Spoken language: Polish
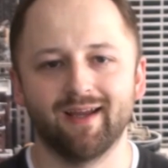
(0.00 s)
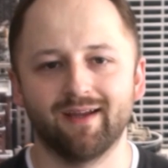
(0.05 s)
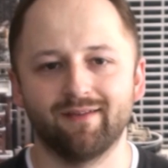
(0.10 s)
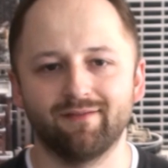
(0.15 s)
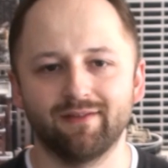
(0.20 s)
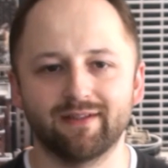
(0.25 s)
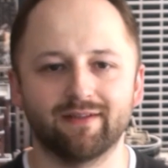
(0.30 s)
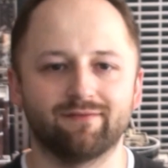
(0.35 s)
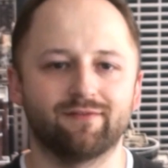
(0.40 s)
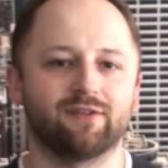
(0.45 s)

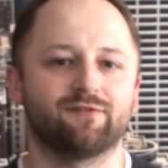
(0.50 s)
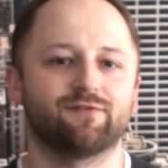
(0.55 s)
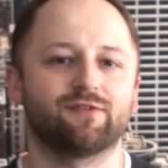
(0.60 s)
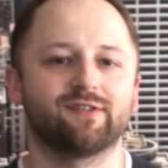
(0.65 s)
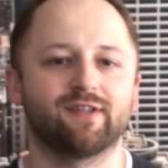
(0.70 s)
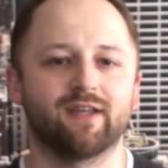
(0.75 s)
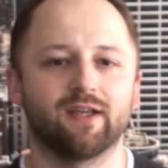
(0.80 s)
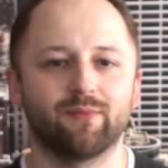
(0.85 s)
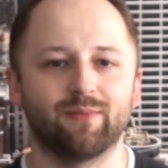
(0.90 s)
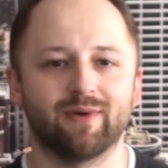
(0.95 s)
witam Was
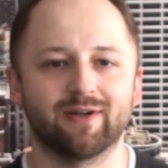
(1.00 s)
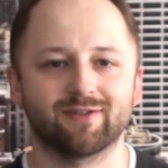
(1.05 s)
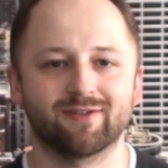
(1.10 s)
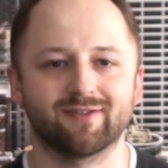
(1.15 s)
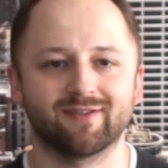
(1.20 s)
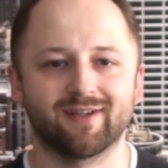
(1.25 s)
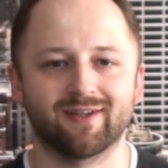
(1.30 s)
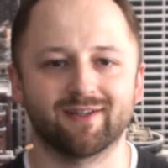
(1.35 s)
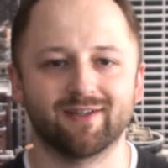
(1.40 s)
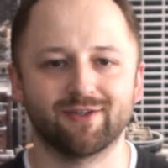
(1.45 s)
wszystkich bardzo
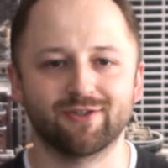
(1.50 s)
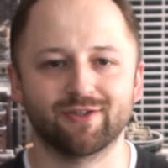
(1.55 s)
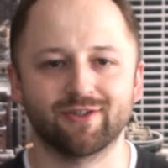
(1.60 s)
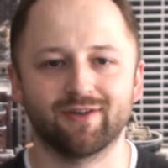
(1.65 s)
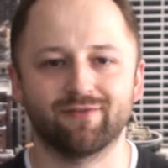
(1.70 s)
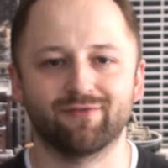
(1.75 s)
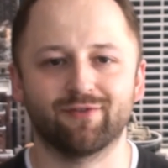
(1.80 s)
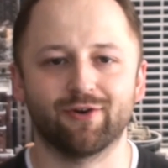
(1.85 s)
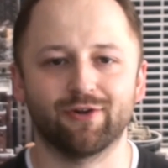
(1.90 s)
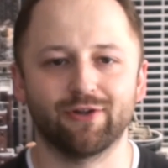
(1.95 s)

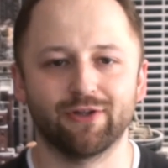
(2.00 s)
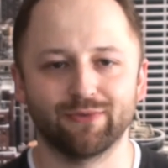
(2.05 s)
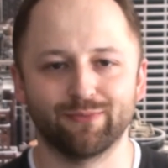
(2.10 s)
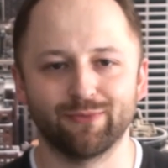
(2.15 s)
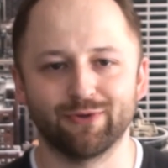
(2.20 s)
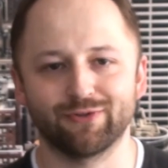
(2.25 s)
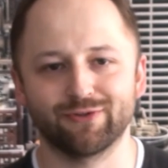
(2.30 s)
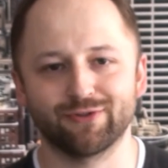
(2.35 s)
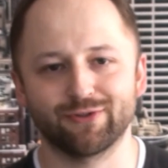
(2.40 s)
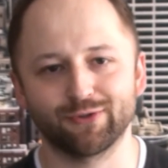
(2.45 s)
serdecznie w
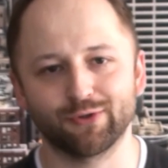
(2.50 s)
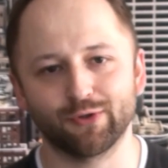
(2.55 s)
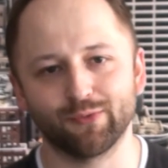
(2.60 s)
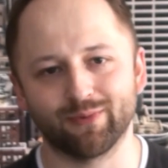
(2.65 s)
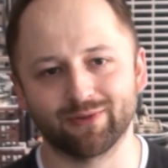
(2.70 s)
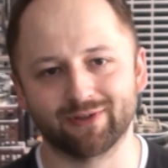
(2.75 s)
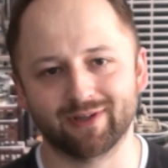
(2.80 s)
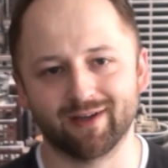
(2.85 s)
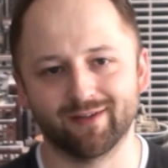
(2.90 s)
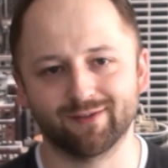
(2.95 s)
kolejnym odcinku
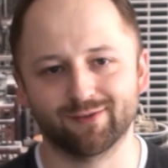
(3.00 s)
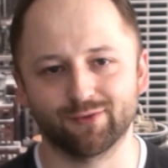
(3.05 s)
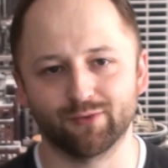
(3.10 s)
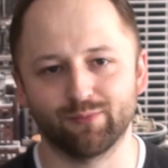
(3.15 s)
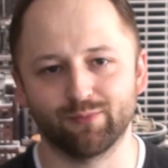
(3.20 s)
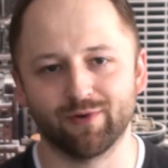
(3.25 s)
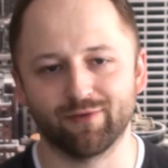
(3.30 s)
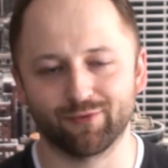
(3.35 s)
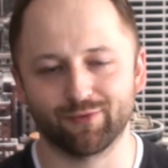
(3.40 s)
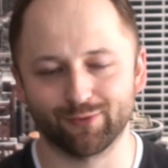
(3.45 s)
podcastu
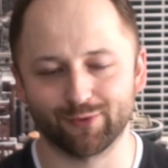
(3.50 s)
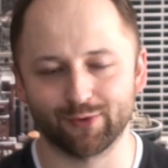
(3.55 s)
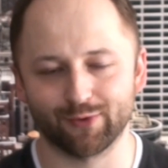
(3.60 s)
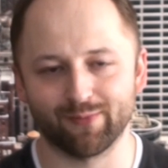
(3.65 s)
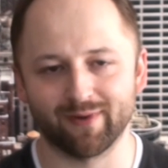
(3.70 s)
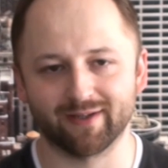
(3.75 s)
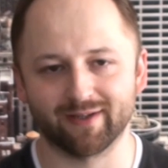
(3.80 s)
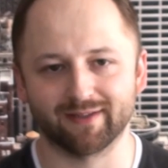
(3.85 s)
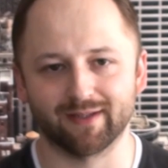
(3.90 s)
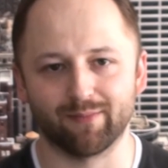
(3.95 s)
Powrót
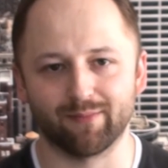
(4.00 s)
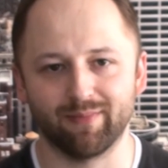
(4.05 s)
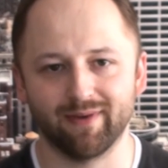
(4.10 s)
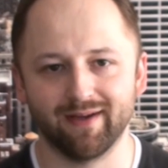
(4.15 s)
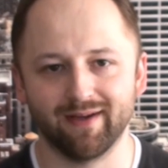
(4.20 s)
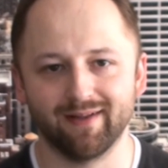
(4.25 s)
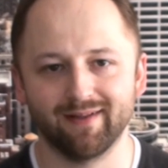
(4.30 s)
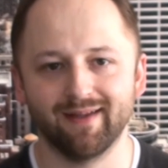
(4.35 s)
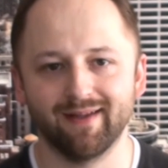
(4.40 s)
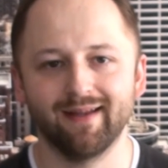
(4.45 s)

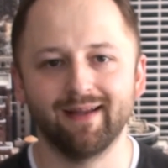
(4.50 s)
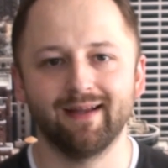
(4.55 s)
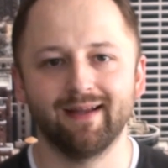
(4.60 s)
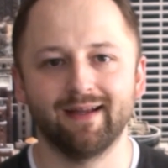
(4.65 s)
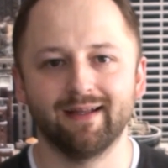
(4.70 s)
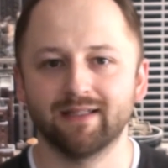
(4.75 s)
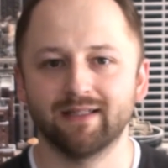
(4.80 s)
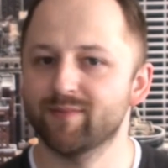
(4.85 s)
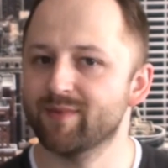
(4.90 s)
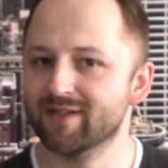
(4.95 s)
Roberta.pl.
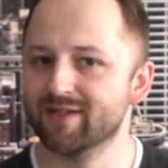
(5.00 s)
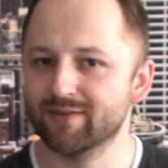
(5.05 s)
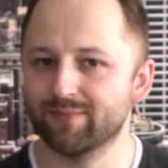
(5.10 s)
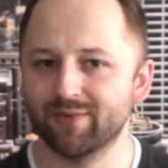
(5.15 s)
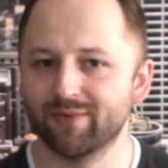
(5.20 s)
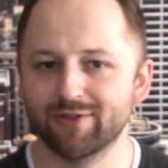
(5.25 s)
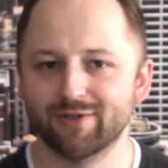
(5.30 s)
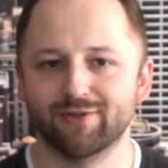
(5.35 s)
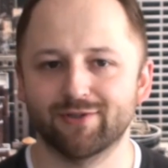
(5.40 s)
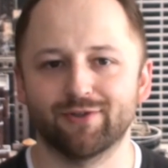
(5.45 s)
Tym razem
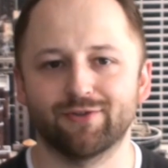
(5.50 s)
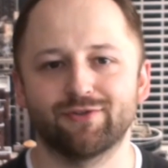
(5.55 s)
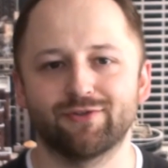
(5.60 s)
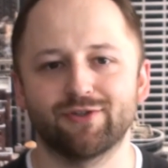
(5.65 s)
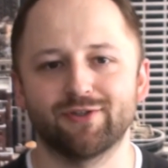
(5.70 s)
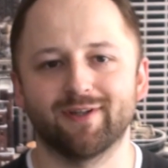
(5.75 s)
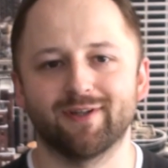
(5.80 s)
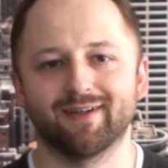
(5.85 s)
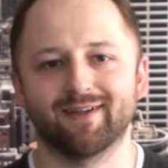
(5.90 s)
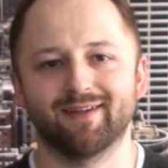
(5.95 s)
będzie to
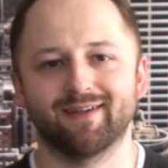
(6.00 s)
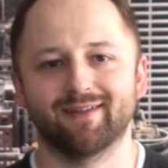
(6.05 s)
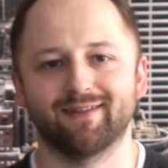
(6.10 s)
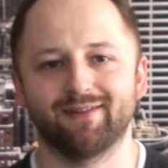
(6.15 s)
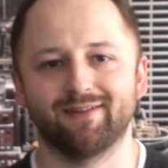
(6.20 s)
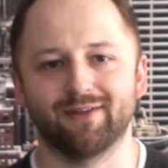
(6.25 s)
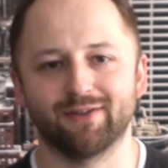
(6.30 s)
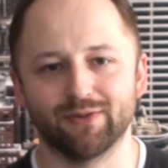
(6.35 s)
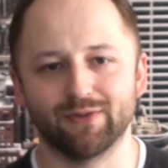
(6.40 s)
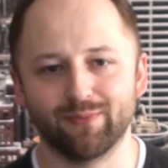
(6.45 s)
odcinek
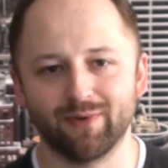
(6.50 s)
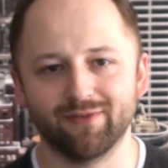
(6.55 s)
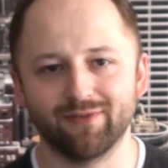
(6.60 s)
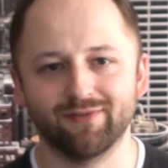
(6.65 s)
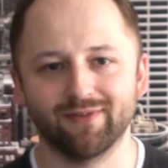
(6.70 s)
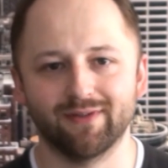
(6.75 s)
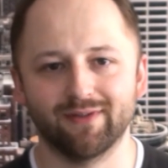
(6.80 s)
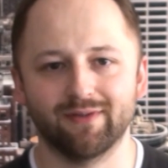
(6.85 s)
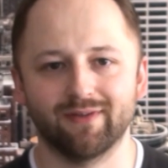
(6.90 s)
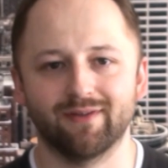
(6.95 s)

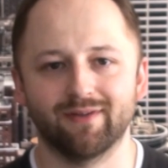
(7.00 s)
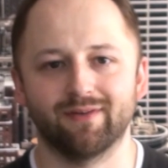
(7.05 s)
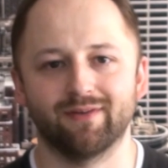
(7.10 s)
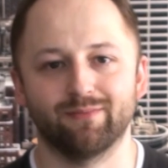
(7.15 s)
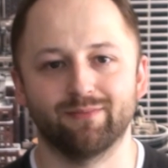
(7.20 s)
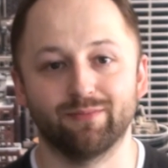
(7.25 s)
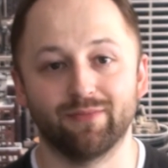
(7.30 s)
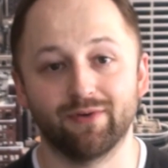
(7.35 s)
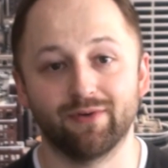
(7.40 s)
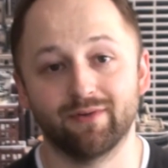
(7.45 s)
nietypowy,
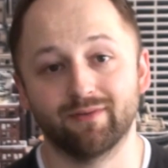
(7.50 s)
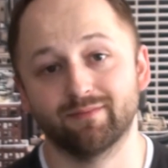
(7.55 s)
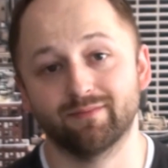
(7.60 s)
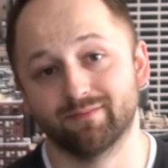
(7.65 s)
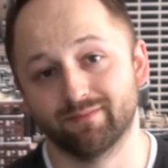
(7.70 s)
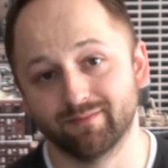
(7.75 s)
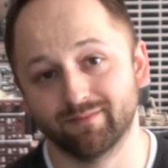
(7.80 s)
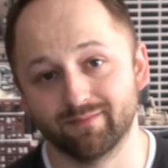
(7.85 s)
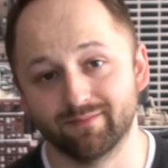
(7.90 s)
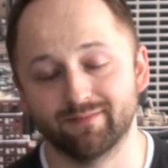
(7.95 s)

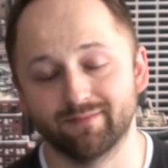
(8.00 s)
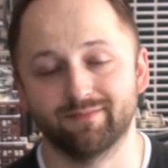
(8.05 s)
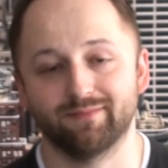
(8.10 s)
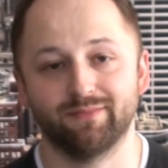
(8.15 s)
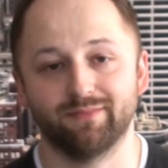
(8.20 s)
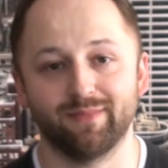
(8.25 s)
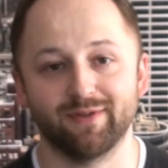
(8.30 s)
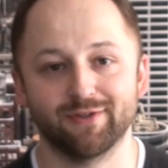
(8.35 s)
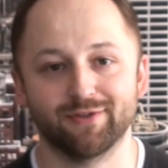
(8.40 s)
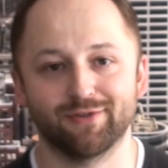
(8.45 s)
bo
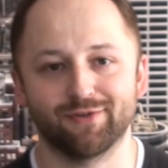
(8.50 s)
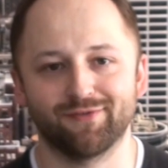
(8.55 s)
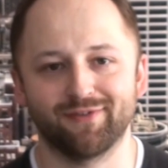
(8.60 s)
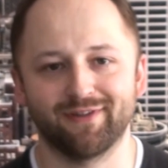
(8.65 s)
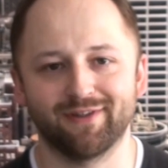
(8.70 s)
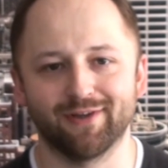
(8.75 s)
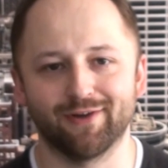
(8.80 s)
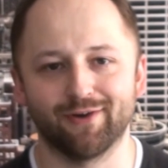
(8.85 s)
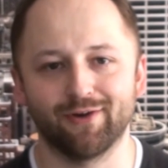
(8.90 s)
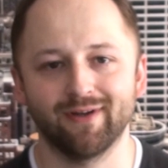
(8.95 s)
będzie to
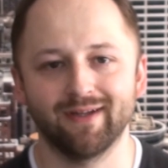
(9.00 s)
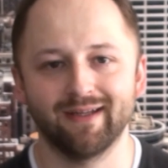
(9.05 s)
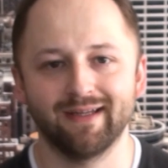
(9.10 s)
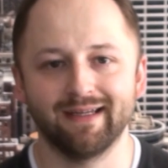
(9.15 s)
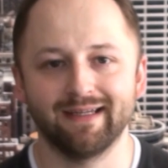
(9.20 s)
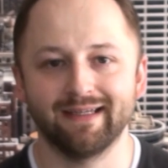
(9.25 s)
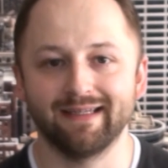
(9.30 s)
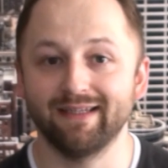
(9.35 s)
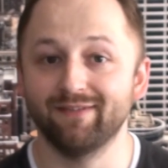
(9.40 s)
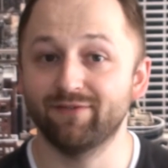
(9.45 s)
wideo
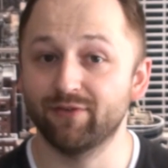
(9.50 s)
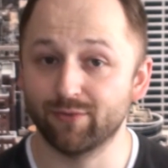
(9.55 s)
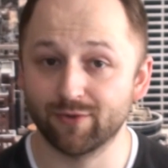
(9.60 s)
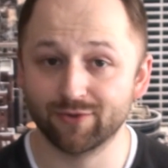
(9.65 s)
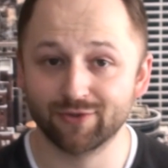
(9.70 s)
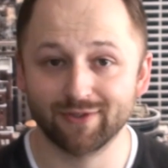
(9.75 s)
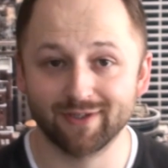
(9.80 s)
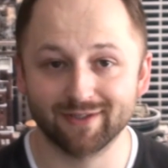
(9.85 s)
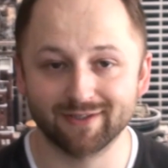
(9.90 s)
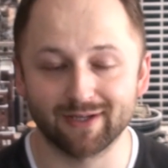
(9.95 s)
i
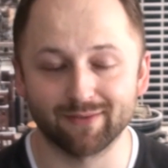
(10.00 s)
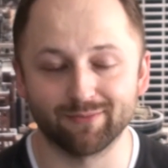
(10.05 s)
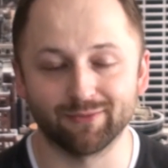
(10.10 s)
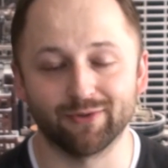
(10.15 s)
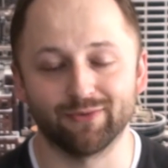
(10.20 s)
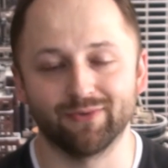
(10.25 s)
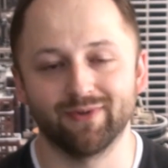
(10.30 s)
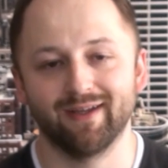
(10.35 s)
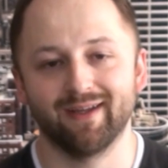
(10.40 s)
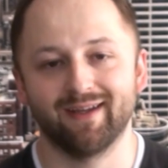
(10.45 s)
wyłącznie ze mną.